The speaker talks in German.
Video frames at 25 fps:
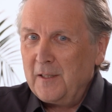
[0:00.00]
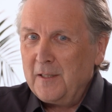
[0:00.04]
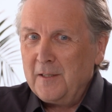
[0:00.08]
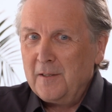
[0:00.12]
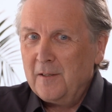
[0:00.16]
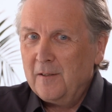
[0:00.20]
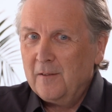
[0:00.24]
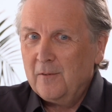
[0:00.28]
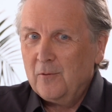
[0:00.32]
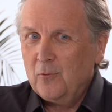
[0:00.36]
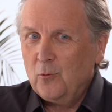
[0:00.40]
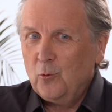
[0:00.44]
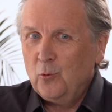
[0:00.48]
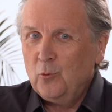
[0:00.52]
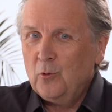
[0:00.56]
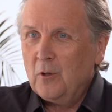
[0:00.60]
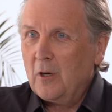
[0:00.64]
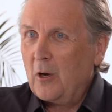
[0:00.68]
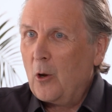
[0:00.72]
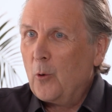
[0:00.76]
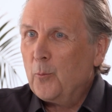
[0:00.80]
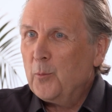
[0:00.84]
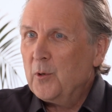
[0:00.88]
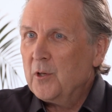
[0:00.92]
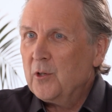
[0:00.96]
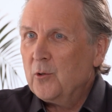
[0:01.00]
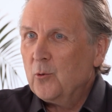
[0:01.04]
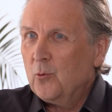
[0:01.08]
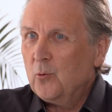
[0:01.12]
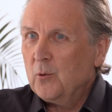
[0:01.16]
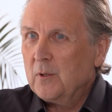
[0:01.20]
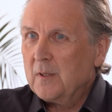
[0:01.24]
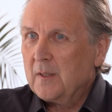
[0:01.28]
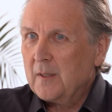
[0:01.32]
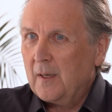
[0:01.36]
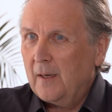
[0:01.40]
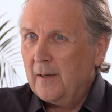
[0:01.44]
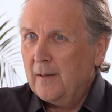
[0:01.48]
ich eine unglaublich
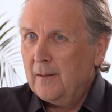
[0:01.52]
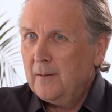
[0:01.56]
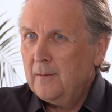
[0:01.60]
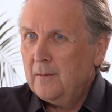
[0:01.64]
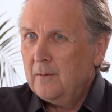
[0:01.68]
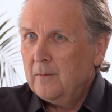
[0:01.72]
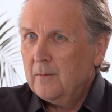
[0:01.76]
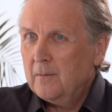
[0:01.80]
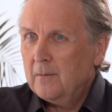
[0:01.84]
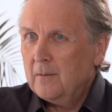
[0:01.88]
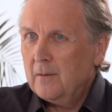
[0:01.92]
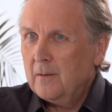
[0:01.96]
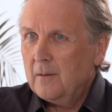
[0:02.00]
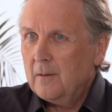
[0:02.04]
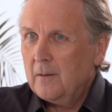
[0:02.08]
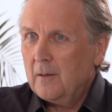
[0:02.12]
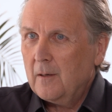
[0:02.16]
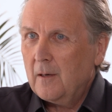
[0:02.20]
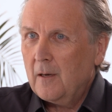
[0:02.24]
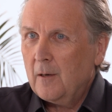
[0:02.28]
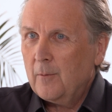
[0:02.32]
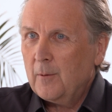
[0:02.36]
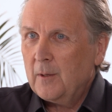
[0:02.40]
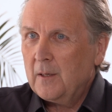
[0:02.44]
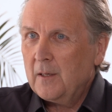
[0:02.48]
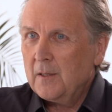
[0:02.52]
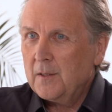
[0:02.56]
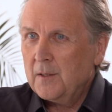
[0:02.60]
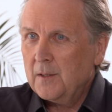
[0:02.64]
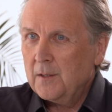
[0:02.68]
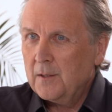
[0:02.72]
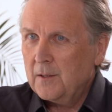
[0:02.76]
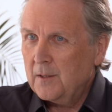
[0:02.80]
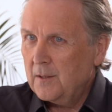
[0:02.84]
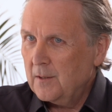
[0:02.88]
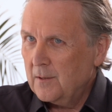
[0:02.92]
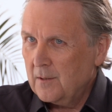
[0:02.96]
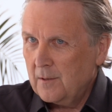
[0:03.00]
hohe Zahl. Ja. Aber das
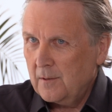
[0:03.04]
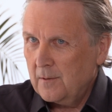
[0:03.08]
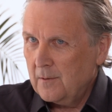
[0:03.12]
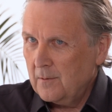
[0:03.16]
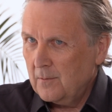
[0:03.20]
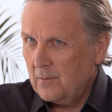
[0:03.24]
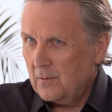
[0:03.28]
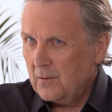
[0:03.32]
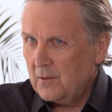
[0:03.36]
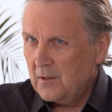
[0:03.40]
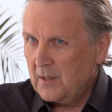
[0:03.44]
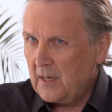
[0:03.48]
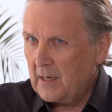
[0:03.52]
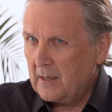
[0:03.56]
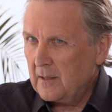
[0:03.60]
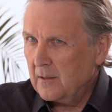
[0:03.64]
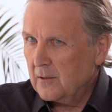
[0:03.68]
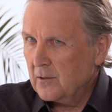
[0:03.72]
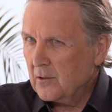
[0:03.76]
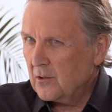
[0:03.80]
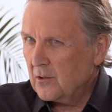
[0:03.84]
ist diese Second